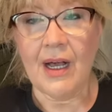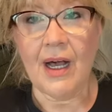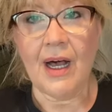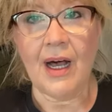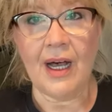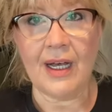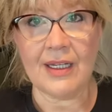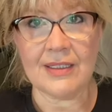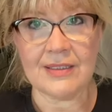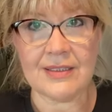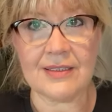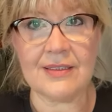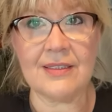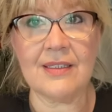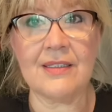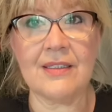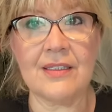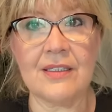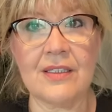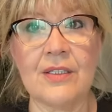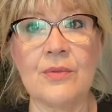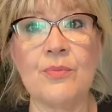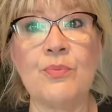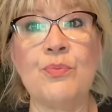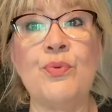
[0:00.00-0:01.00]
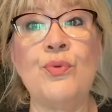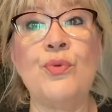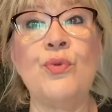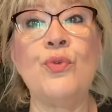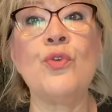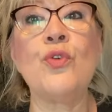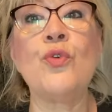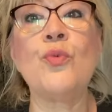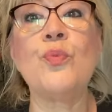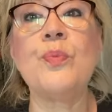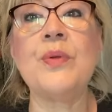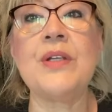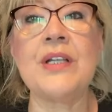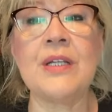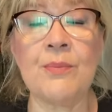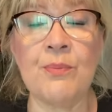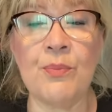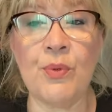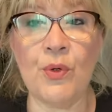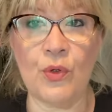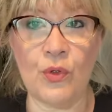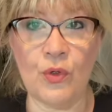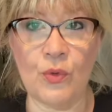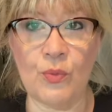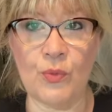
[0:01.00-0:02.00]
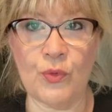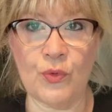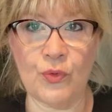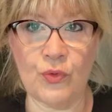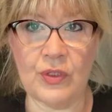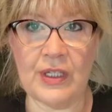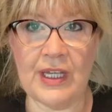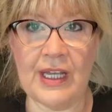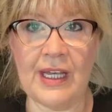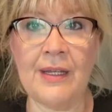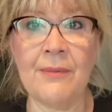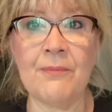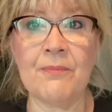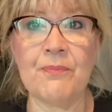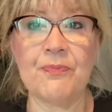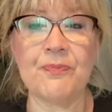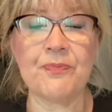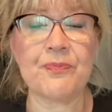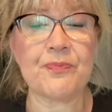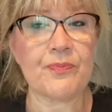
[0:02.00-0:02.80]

hastaların büyük bir bölümünde